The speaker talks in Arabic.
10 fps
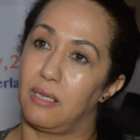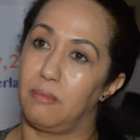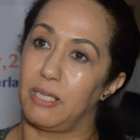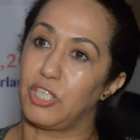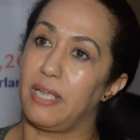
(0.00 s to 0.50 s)

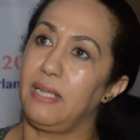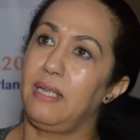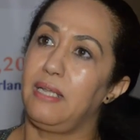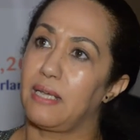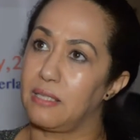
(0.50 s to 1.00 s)
المشاريع
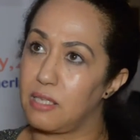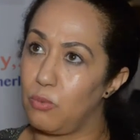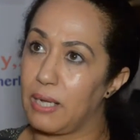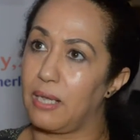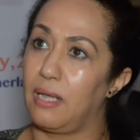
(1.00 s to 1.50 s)
اللي كانت
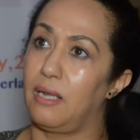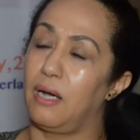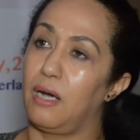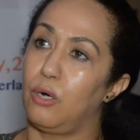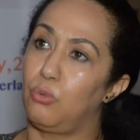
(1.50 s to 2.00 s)
الوكاله